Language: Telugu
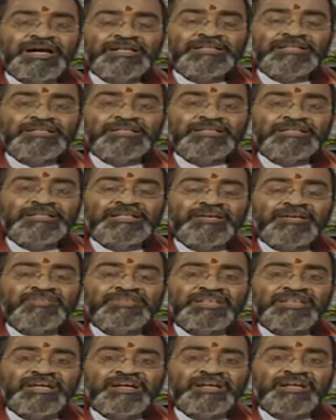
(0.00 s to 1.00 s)
అదితి
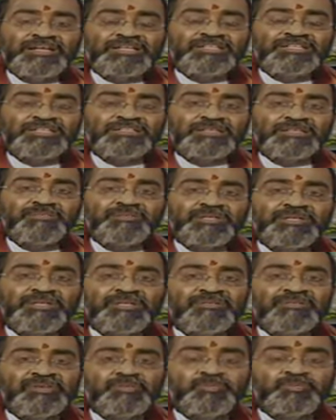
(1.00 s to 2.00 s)
దేవతాక
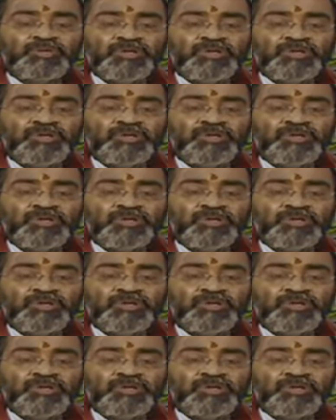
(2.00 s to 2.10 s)
నక్షత్రమైనటువంటి